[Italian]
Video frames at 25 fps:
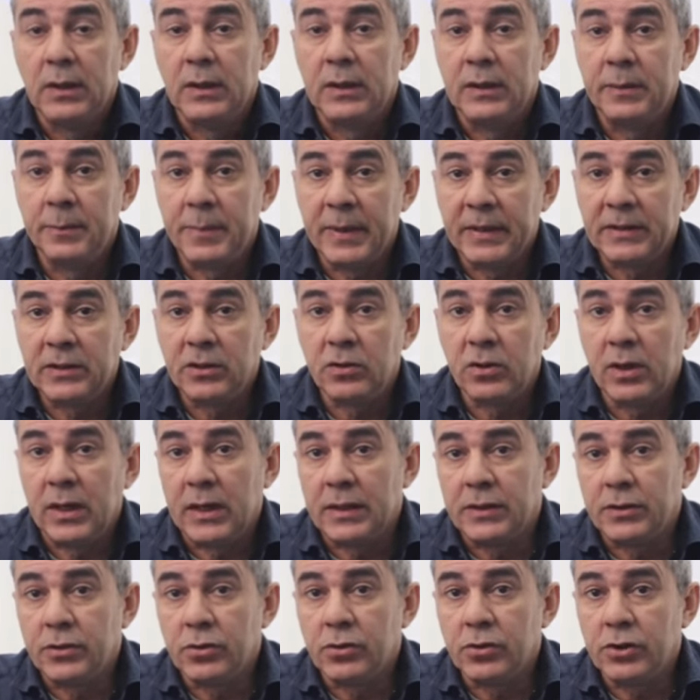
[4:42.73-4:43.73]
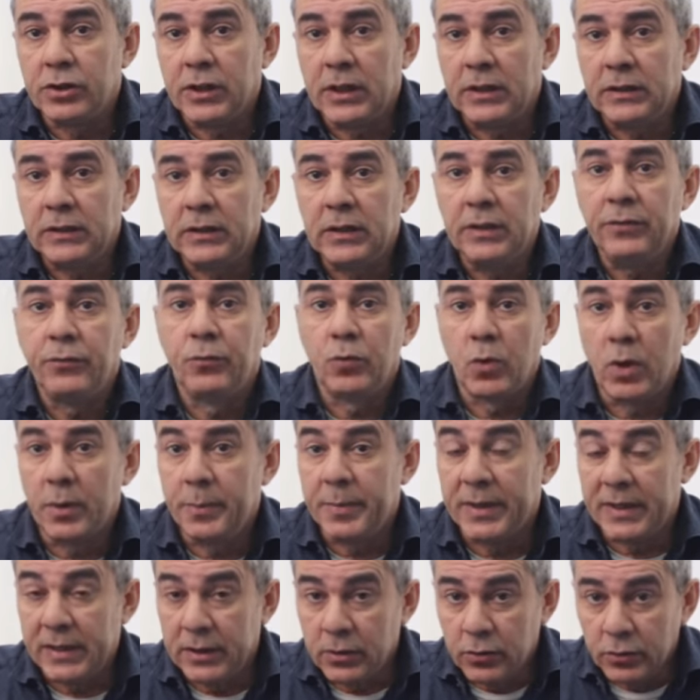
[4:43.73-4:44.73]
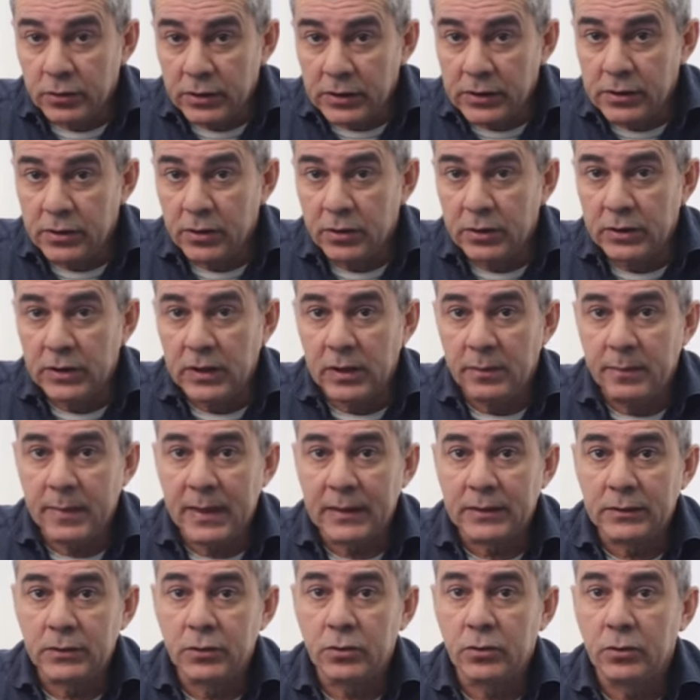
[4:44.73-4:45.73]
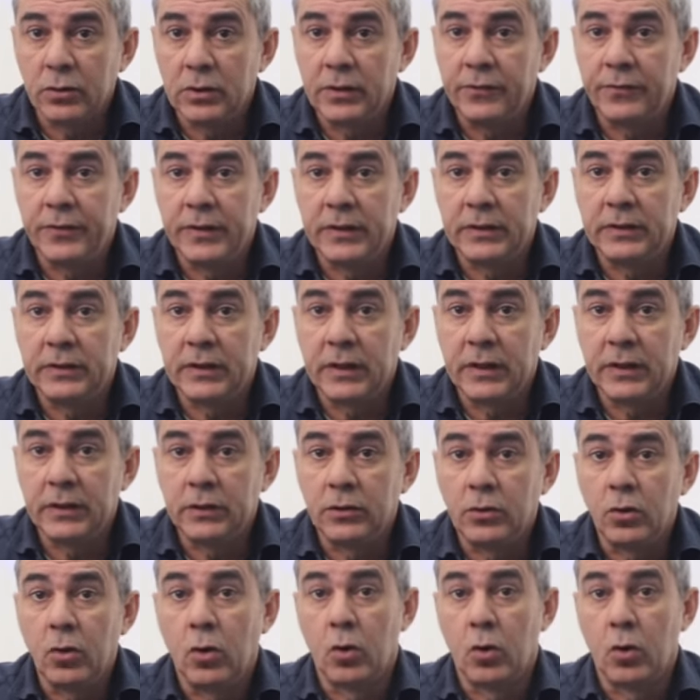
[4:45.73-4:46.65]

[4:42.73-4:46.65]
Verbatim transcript: in particolare i soggetti, vuoi per le condizioni del manto infeltrito